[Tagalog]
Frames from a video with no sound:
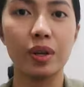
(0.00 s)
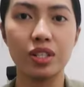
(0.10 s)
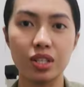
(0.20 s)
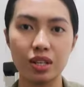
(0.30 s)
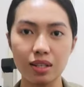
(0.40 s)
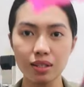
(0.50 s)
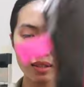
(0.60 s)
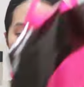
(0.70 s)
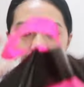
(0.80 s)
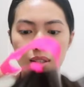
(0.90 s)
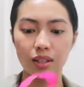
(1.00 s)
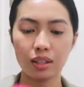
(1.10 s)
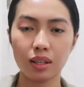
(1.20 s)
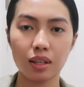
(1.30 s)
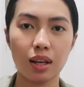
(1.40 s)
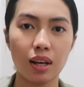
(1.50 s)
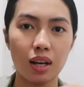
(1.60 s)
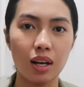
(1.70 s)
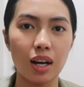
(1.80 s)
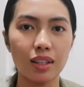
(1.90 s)
We just
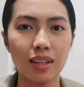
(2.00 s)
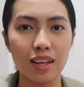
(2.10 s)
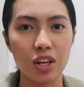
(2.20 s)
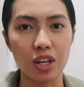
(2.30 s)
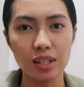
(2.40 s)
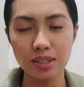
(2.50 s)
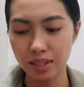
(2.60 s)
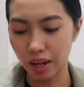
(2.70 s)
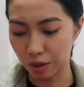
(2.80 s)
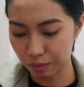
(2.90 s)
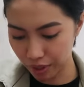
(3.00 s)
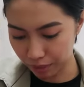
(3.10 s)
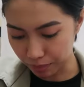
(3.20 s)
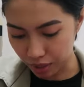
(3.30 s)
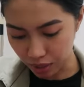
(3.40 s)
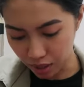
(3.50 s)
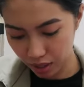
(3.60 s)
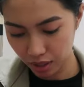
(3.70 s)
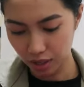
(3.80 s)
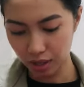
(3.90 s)
got here sa Airbnb
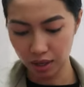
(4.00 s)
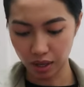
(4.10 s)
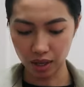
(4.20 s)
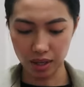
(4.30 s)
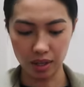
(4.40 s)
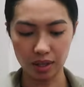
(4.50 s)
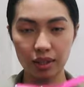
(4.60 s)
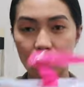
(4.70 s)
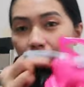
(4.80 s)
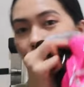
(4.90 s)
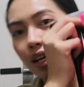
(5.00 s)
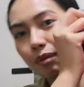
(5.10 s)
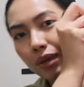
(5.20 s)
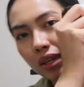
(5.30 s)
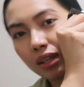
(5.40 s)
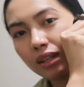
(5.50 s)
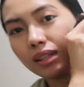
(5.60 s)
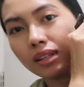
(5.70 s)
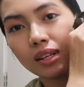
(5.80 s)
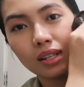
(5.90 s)
and galing kaming
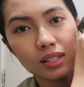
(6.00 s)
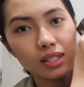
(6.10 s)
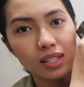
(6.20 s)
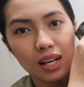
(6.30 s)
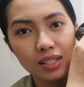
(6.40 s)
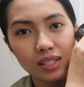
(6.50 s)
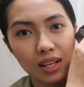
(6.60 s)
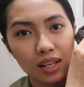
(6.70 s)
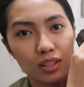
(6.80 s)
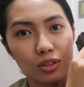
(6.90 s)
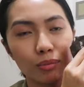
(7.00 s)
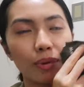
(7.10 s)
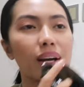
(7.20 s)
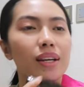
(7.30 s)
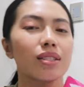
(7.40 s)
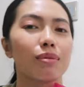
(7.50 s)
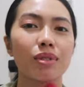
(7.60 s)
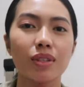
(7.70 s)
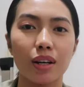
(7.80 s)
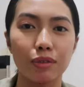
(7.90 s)
Sasa to buy some
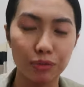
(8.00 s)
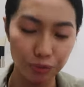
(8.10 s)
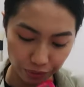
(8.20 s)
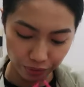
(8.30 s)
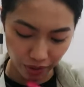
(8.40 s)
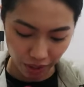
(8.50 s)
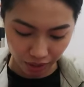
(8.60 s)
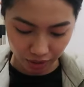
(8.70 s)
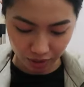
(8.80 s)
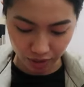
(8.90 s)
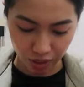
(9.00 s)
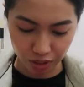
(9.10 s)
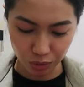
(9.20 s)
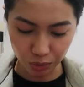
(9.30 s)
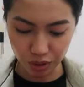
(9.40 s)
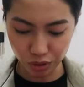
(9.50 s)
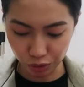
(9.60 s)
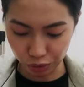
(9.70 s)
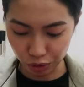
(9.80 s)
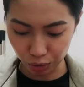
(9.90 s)
stuff. And I just want to
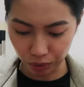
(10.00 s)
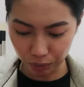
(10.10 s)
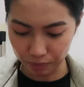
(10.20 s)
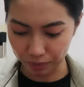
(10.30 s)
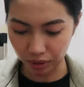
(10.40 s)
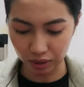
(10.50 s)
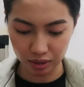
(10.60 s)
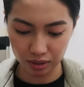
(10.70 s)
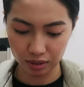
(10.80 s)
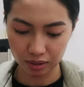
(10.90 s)
show you what we bought.